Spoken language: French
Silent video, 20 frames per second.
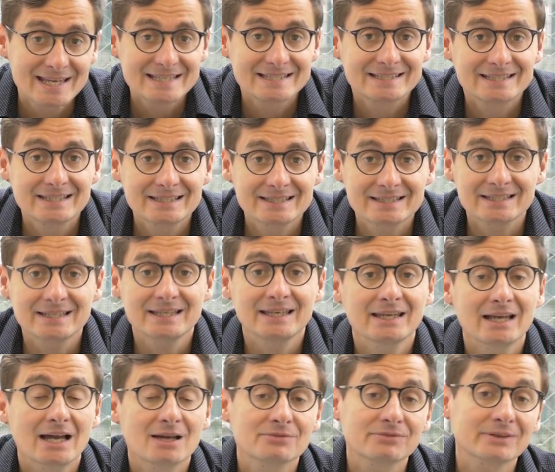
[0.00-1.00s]
Si
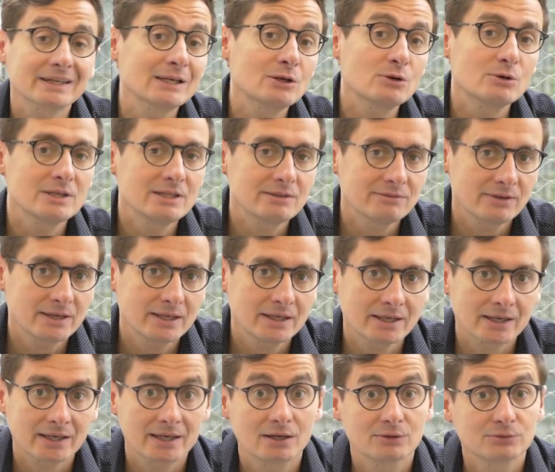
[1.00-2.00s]
c'est un frigo
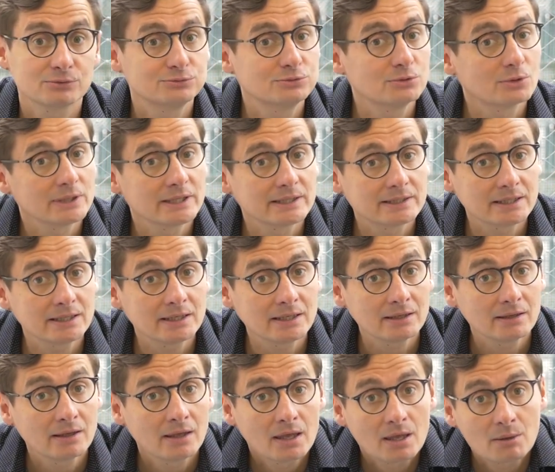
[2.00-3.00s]
l'hiver et un four
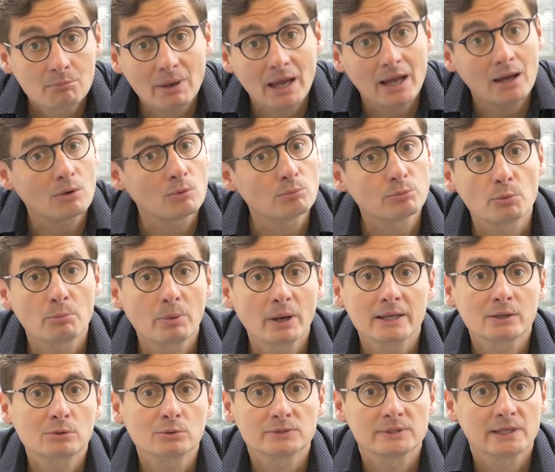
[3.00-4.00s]
l'été, bah, on ne peut
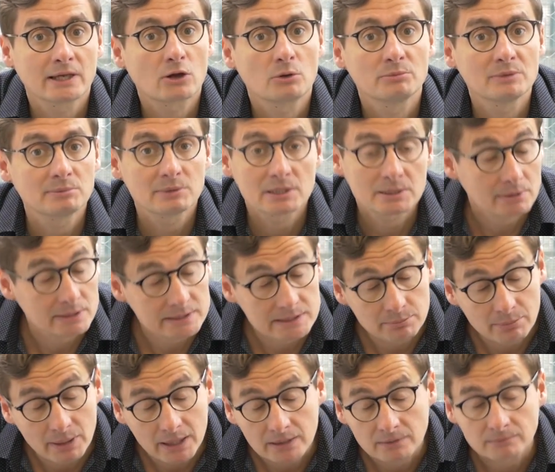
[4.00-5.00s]
pas les considérer comme des pièces
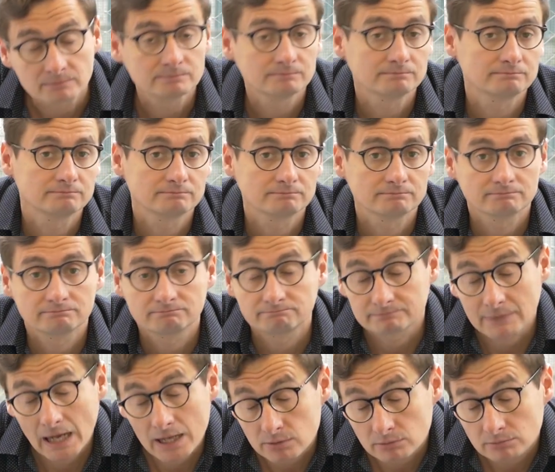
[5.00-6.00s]
principales.
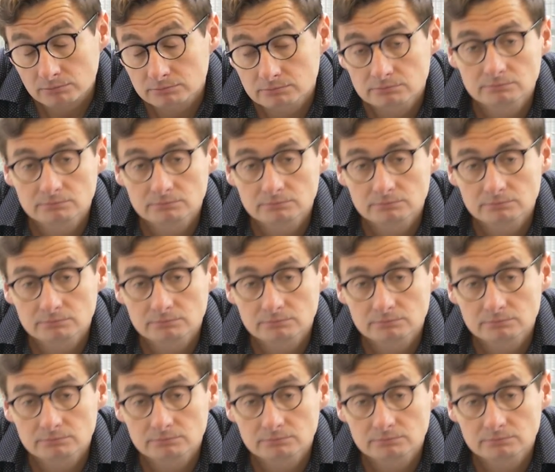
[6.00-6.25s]
Ah non.